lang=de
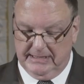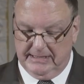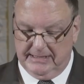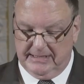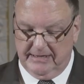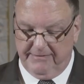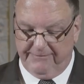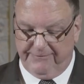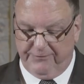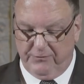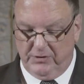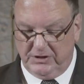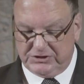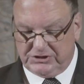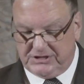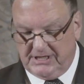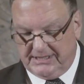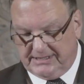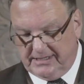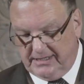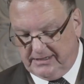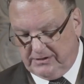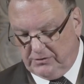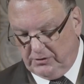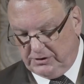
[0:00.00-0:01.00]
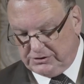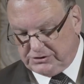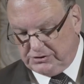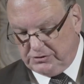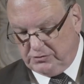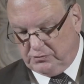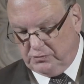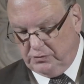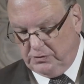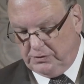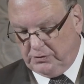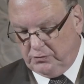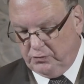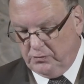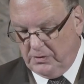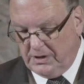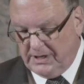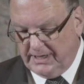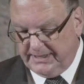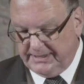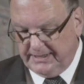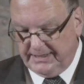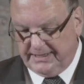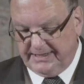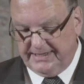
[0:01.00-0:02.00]
der Vorschlag des Deutschen
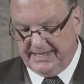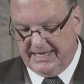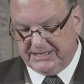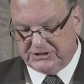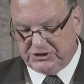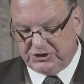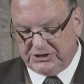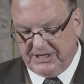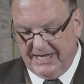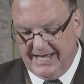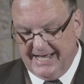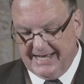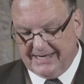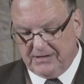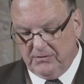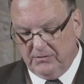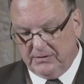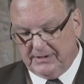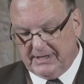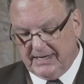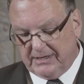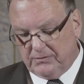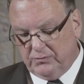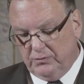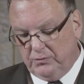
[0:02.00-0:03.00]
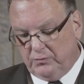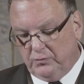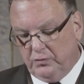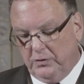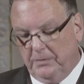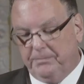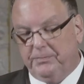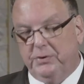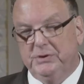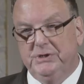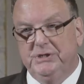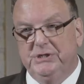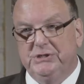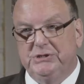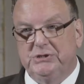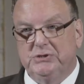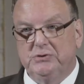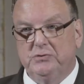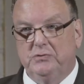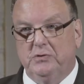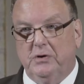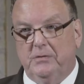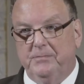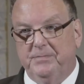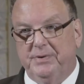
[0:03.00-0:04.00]
Kulturrates nach Stärkung der
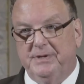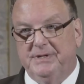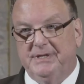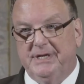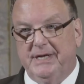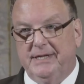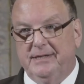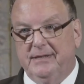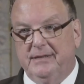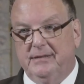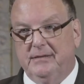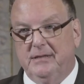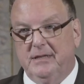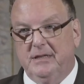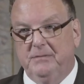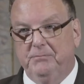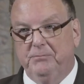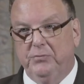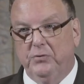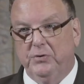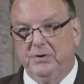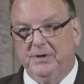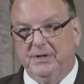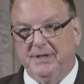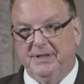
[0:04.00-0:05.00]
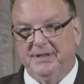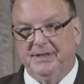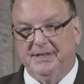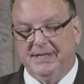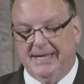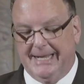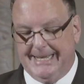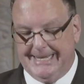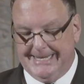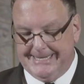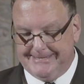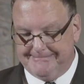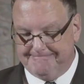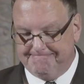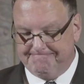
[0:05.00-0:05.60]
kulturpolitischen Kompetenz des Bundes sei.